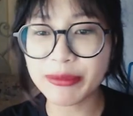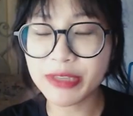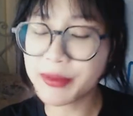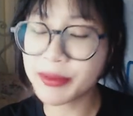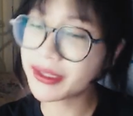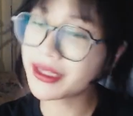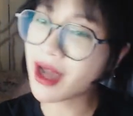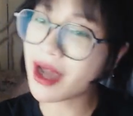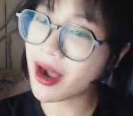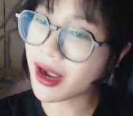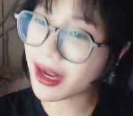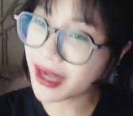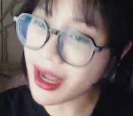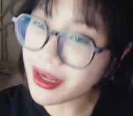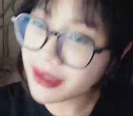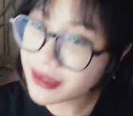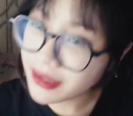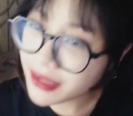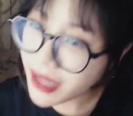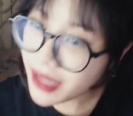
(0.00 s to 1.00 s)
nhưng mà nhờ người
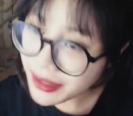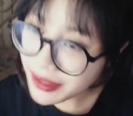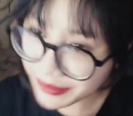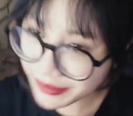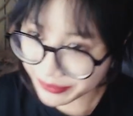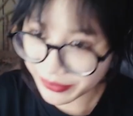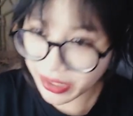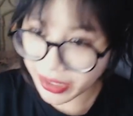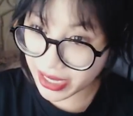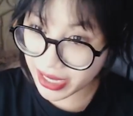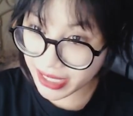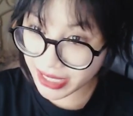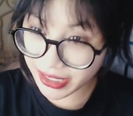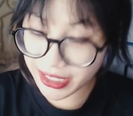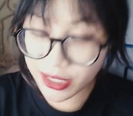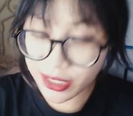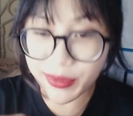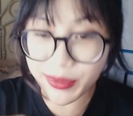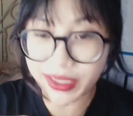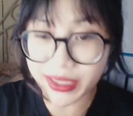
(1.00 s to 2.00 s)
khác hướng dẫn đấy
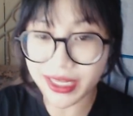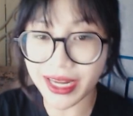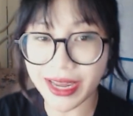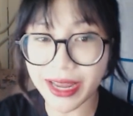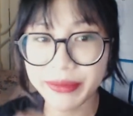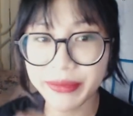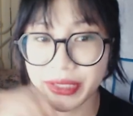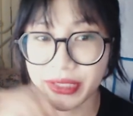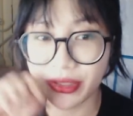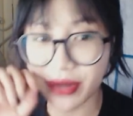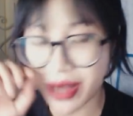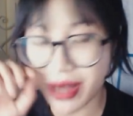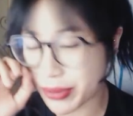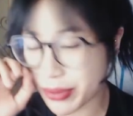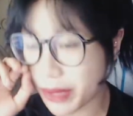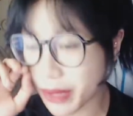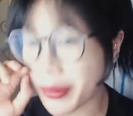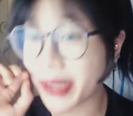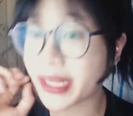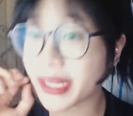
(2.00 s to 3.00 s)
thì hôm nay thằng em mình nó làm
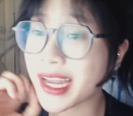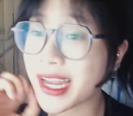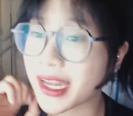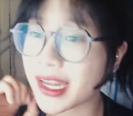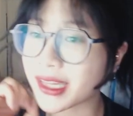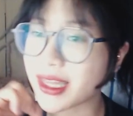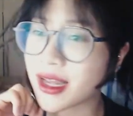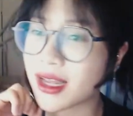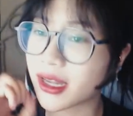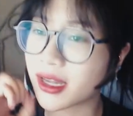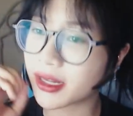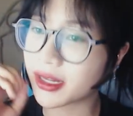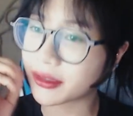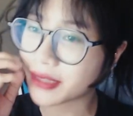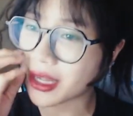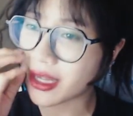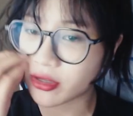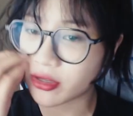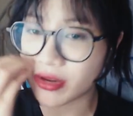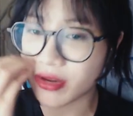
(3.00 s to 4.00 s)
cái bánh này để tặng à,
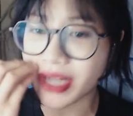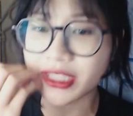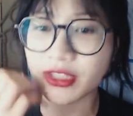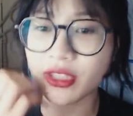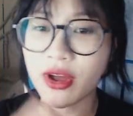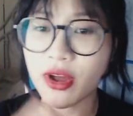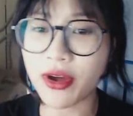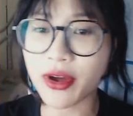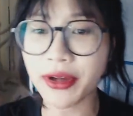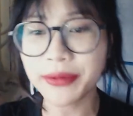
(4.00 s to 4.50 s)
tặng crush của nó